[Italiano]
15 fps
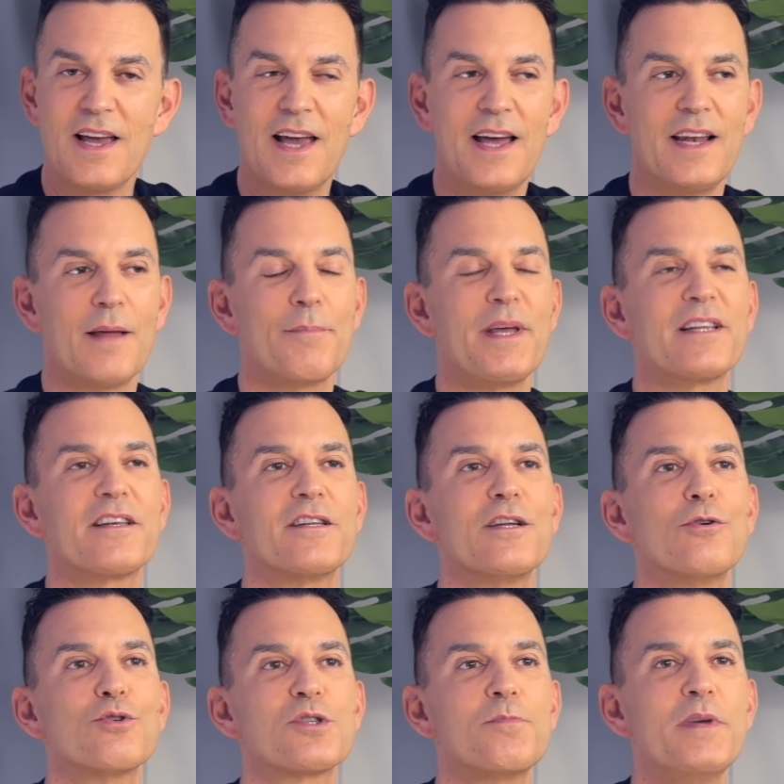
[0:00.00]
Eh, la pietra
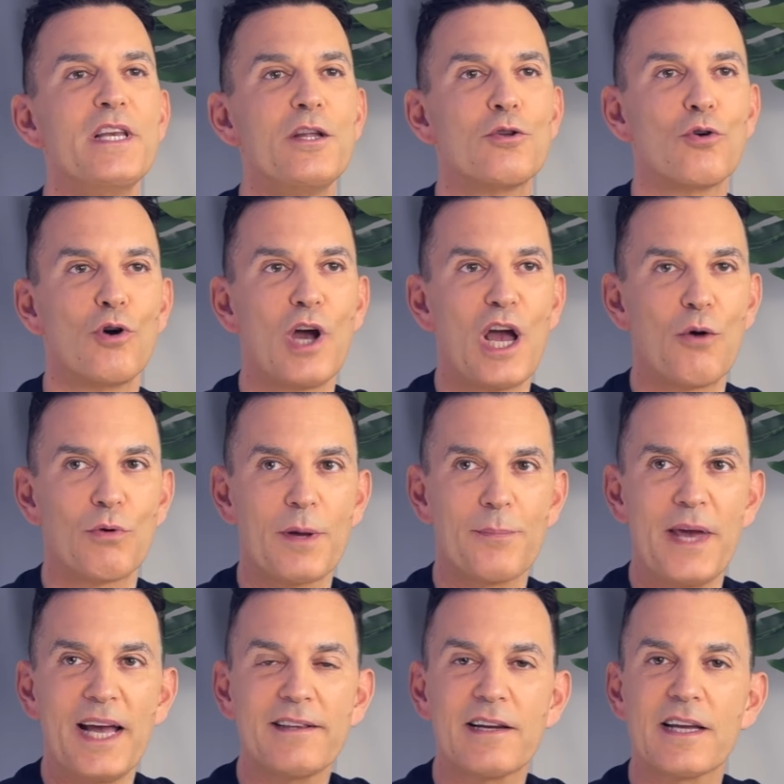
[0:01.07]
dello spirito è una
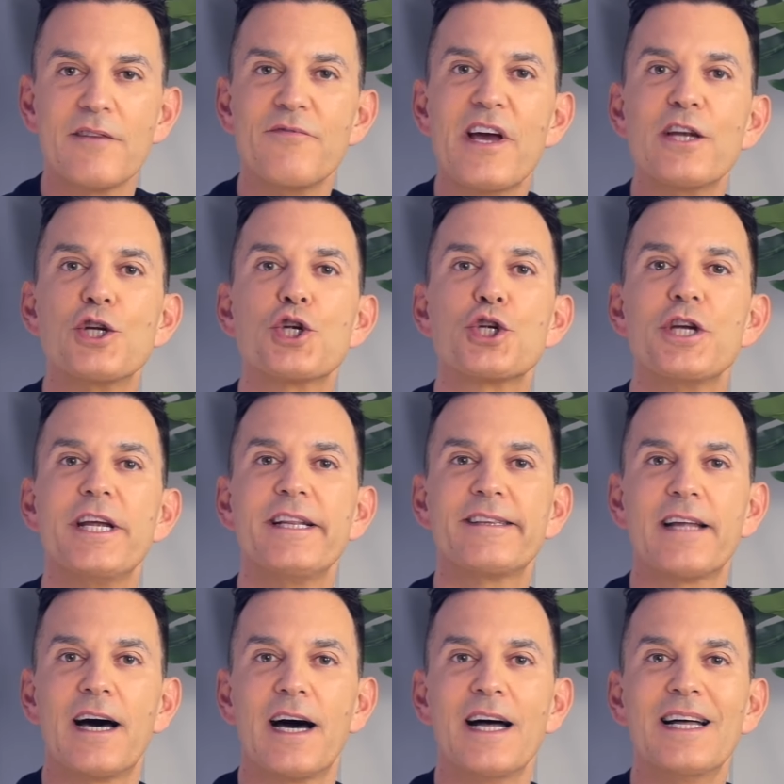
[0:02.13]
pietra che viene
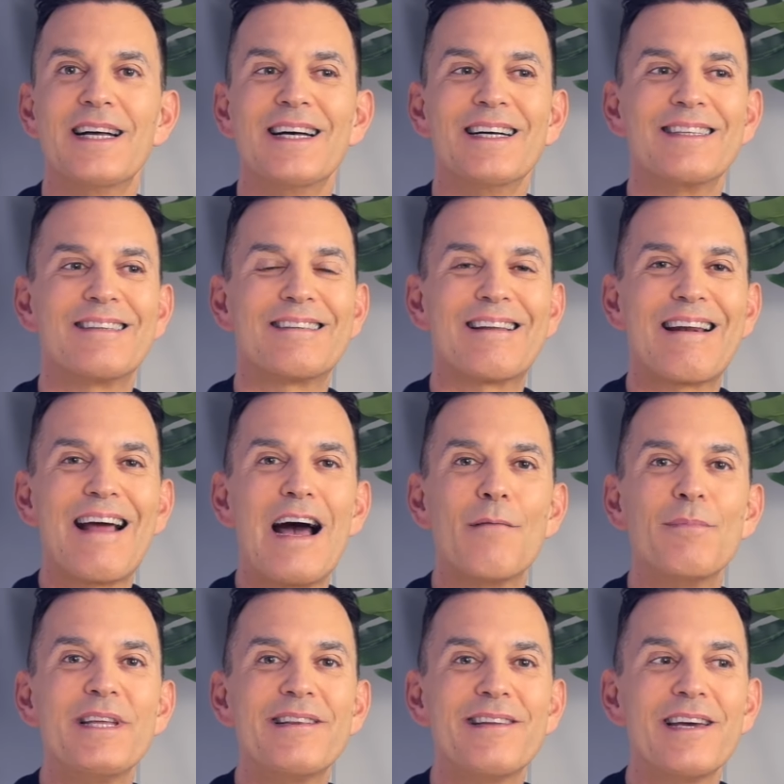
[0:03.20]
scelta
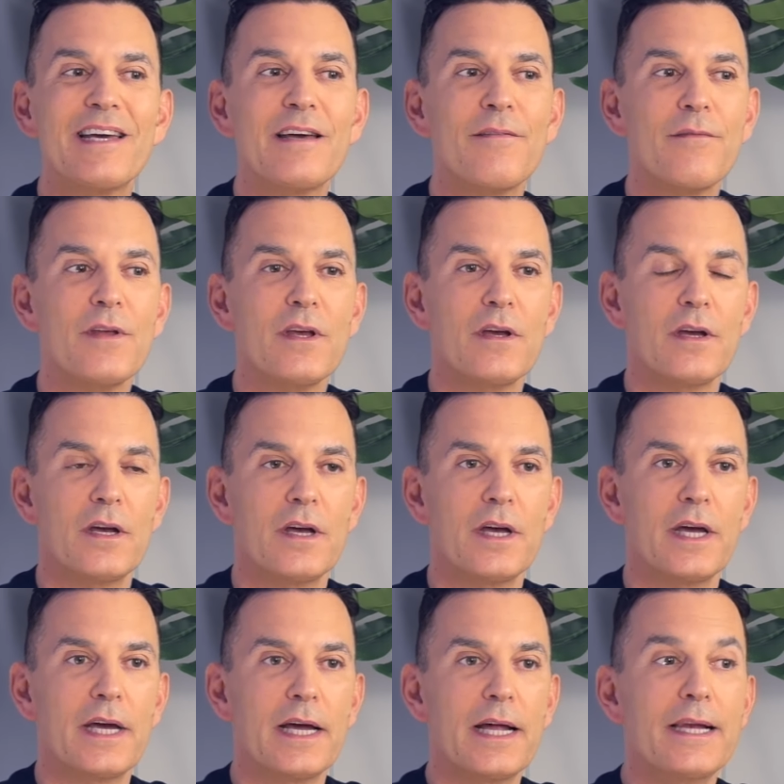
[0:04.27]
tramite
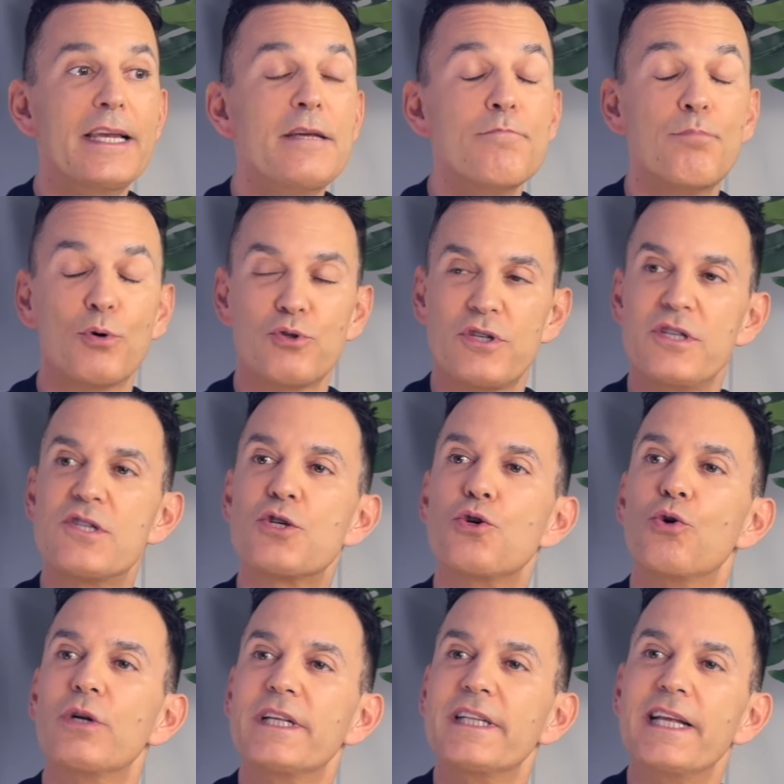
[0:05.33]
eh,
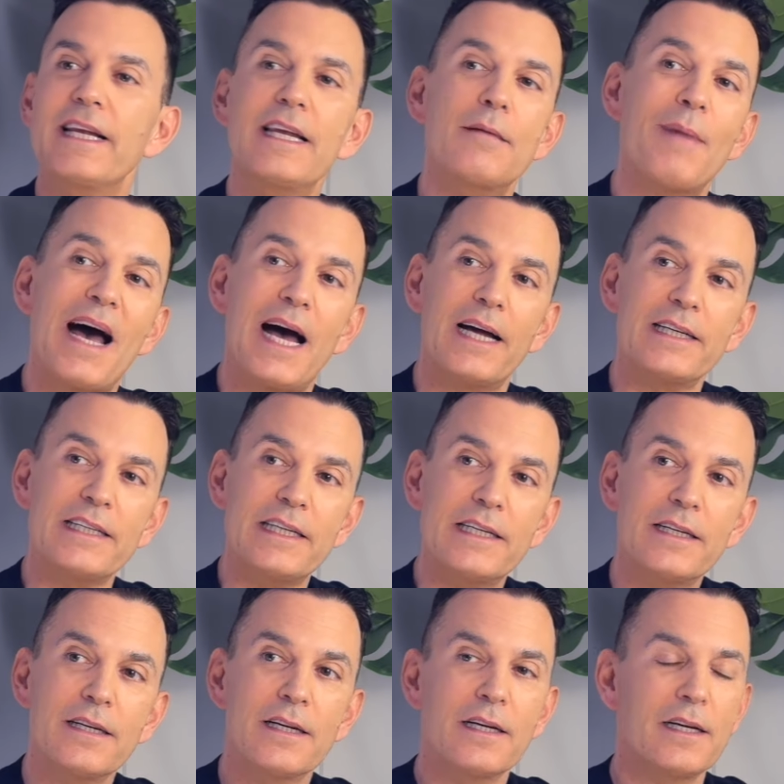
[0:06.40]
l'imposizione delle mani
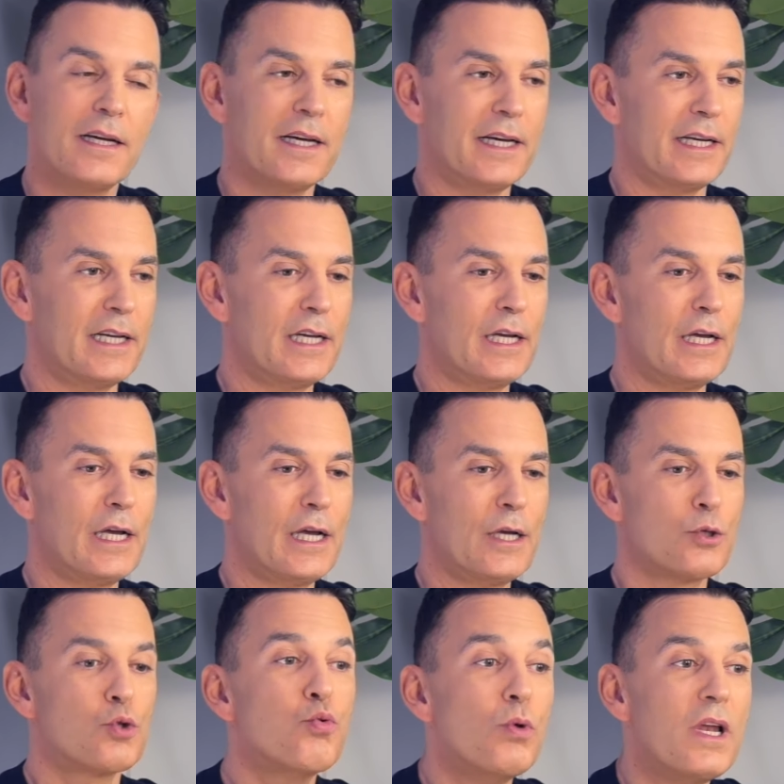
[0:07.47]
eh,
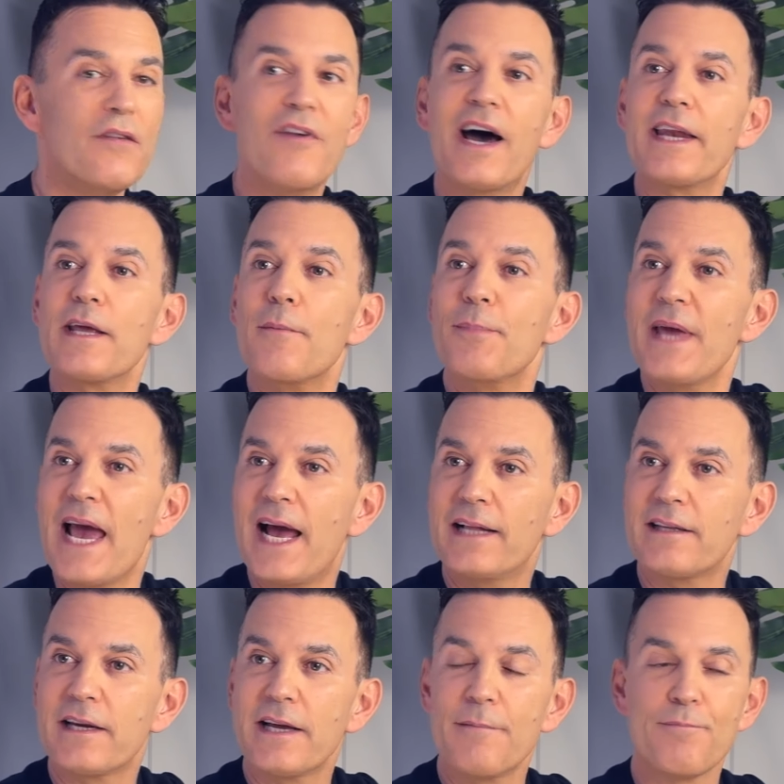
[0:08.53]
sulle varie
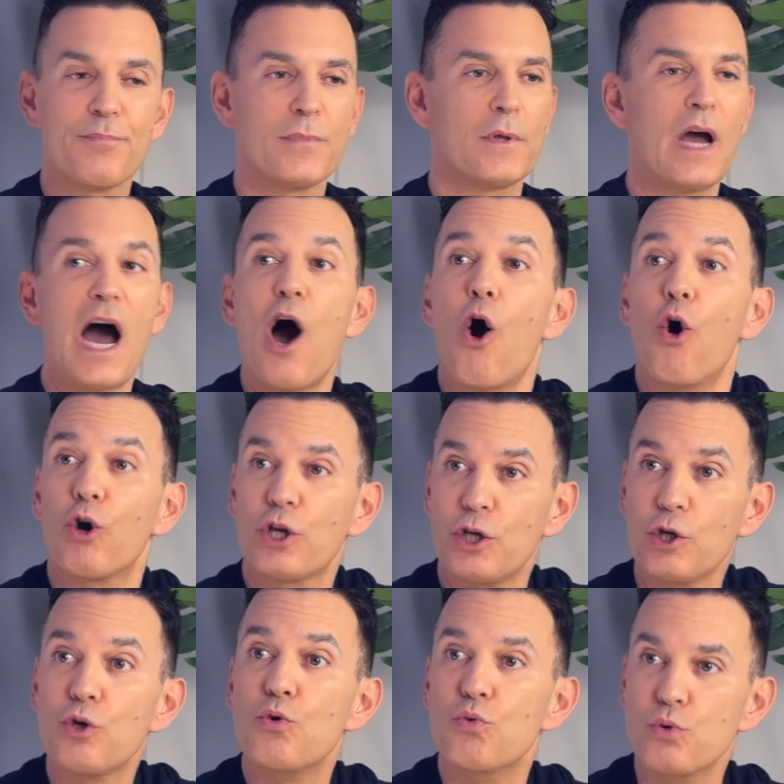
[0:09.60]
pietre a
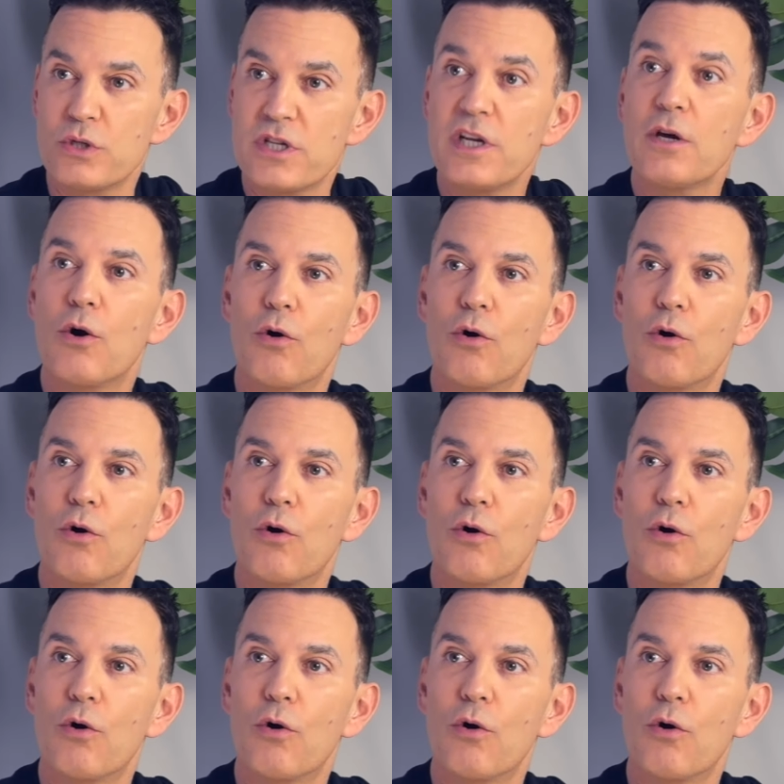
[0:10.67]
occhi chiusi